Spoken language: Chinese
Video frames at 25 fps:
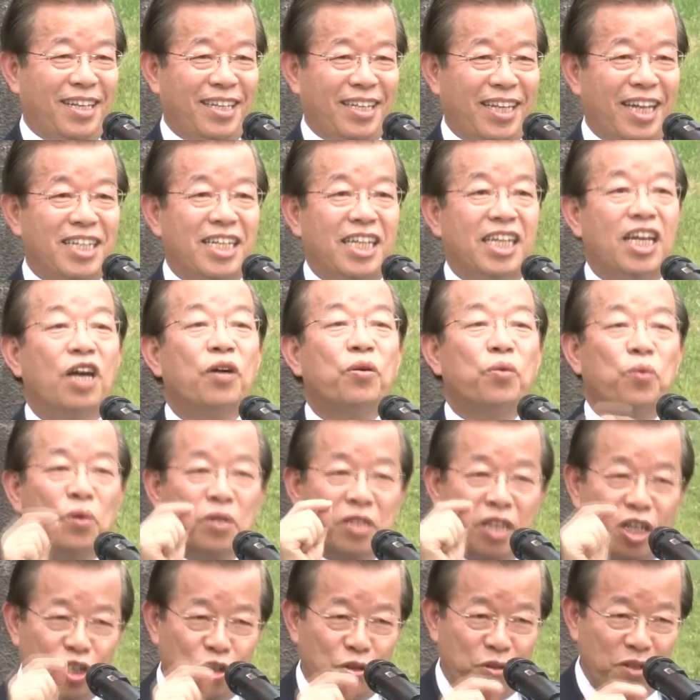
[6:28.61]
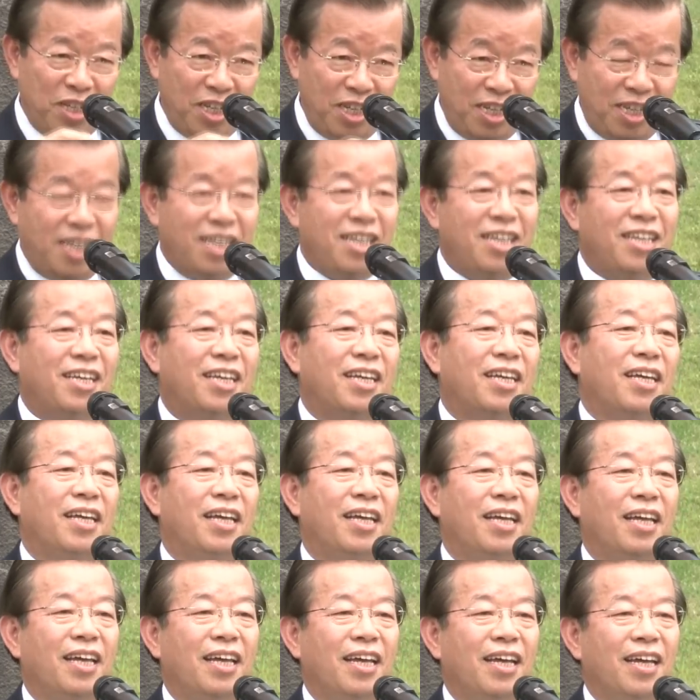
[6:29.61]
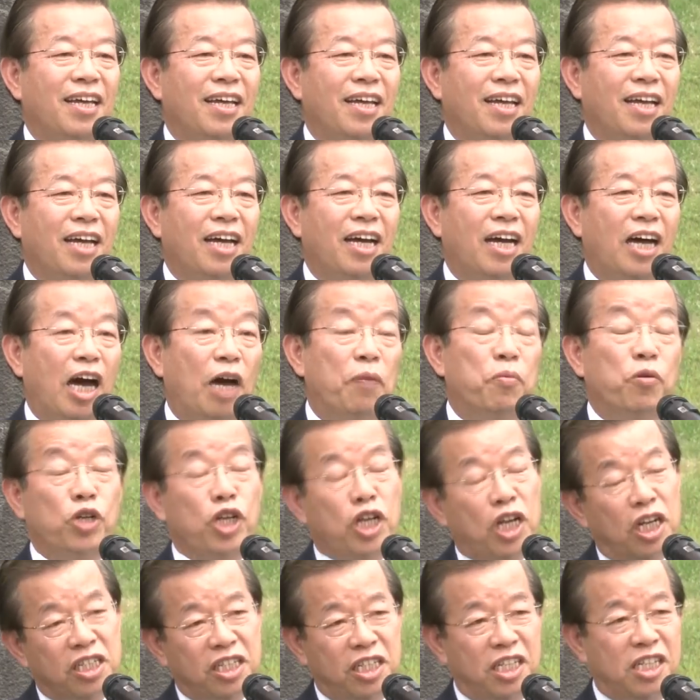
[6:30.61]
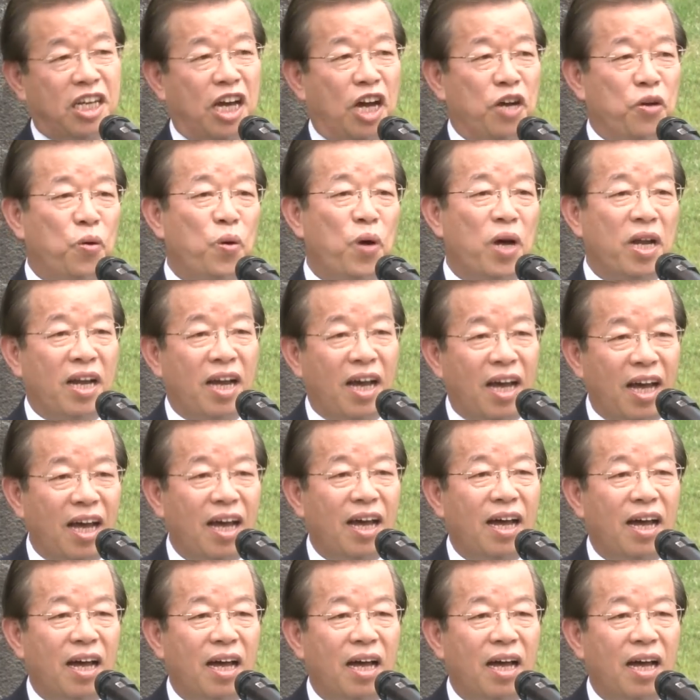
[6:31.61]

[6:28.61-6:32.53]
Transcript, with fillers: 但你要活着有意义，啊，无你甲死同款啊。